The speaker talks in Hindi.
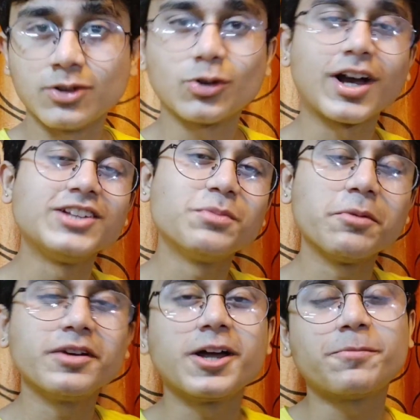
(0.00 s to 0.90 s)
तो गाइस मैं
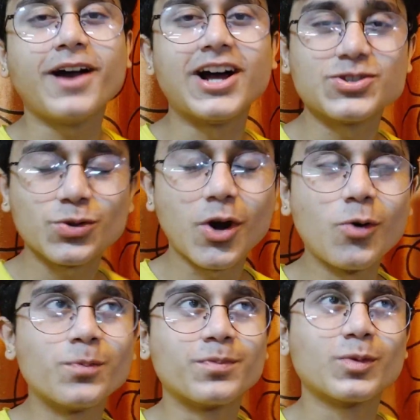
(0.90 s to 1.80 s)
अभी घर पे आ चुका
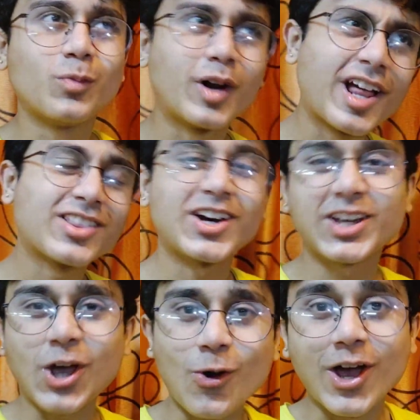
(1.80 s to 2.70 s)
हूँ बड़ा थक
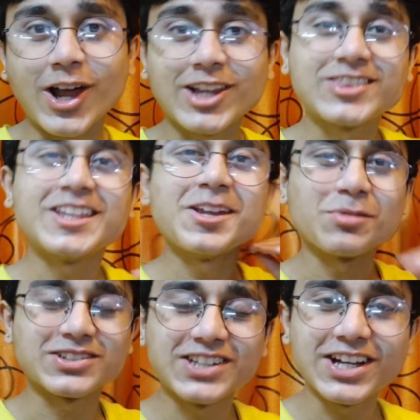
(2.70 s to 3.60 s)
गया हूँ यार इतनी
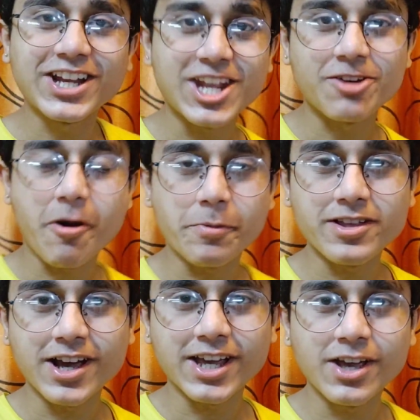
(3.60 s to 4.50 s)
मस्ती करी ना वहाँ पर
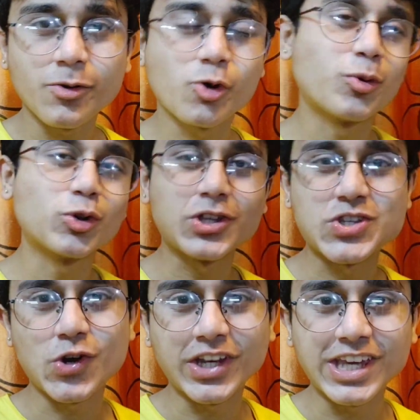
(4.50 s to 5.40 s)
जाके और बहुत
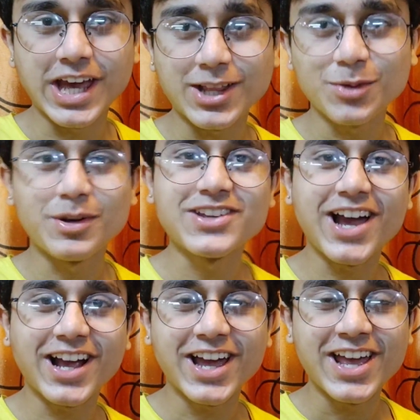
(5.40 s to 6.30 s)
इंजॉय किया है तो मजा
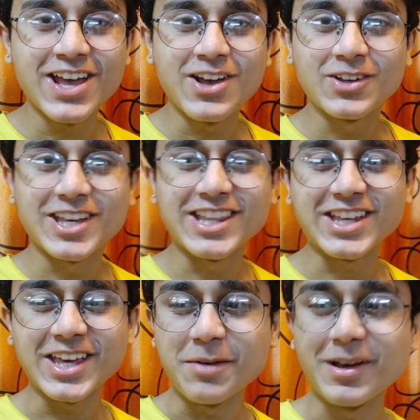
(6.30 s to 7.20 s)
आ गया ये
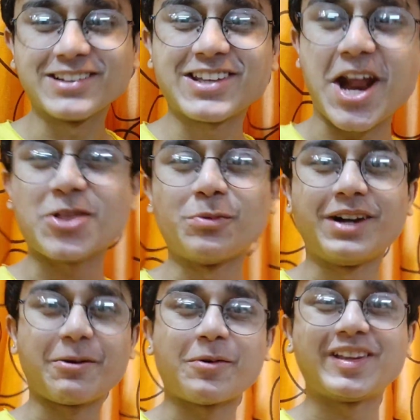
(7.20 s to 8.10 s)
देखिए ये भी हंस रहा है दो तो
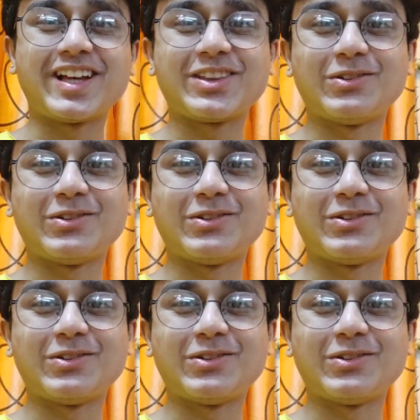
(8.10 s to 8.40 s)
मिनट आपको बताता